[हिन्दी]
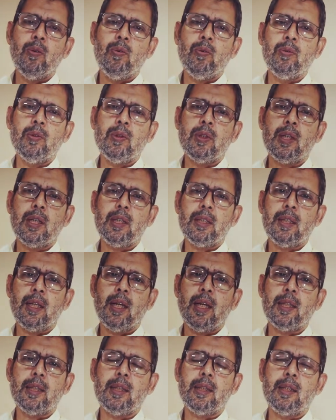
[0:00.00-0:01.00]
उनके
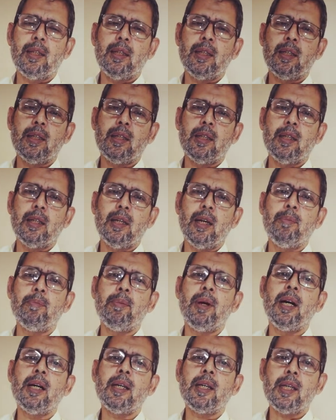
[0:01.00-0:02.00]
साथ हम
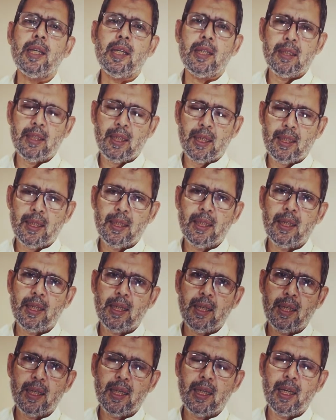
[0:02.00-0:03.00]
आहंगी के साथ
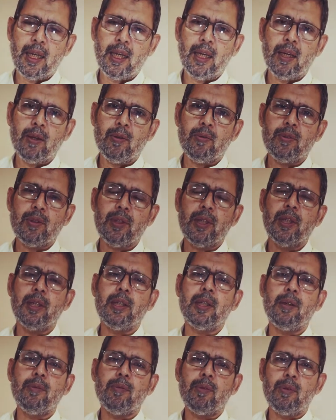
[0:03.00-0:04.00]
लिखा गया है उनसे
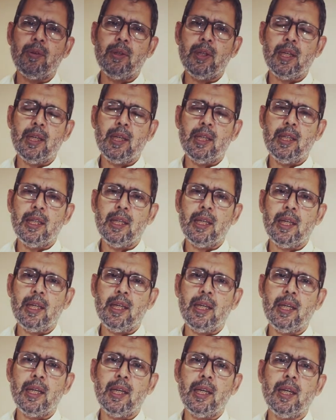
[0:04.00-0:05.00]
इंटरव्यू लिए
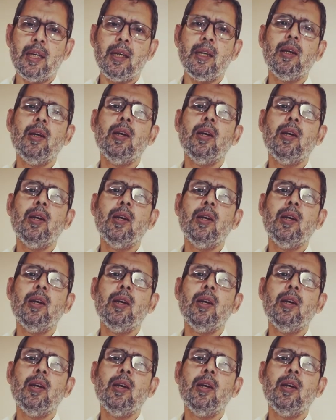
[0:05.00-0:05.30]
गए हैं